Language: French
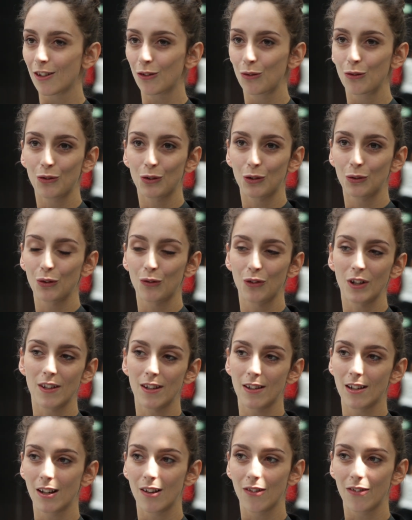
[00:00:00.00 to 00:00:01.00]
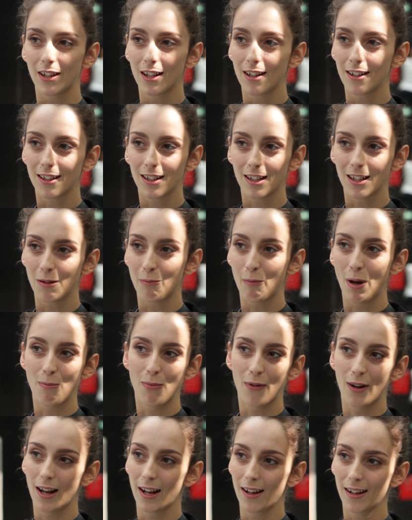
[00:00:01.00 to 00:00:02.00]
j'ai toujours trouvé que c'était une ville qui
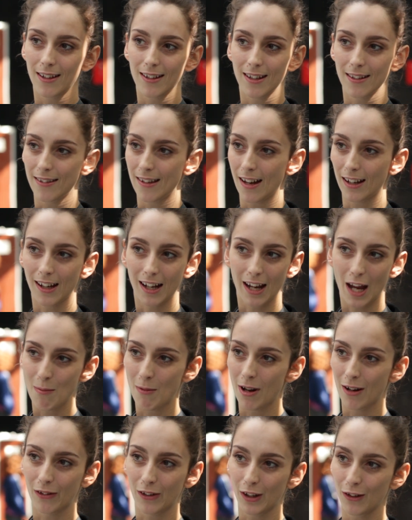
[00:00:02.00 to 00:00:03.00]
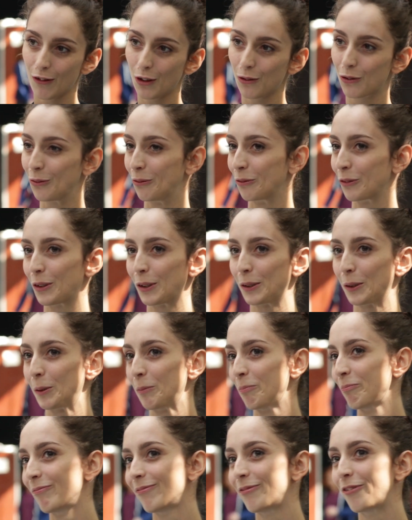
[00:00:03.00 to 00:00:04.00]
m'appelait et qui était agréable à vivre. Donc
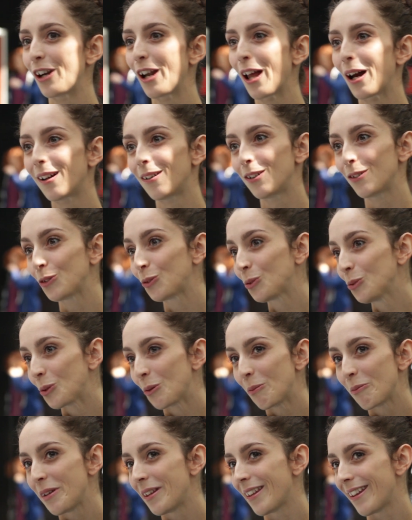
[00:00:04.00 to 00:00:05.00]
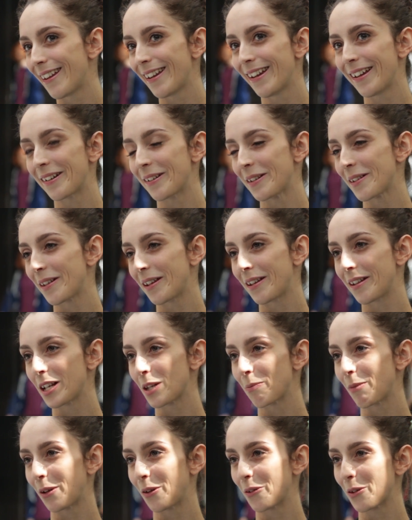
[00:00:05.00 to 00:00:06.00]
euh, voilà, le tout combiné, euh, c'est une
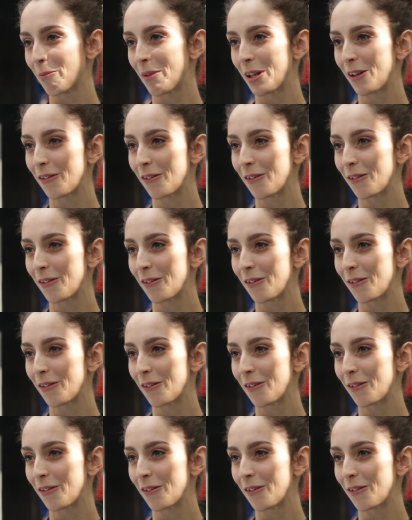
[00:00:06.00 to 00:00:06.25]
expérience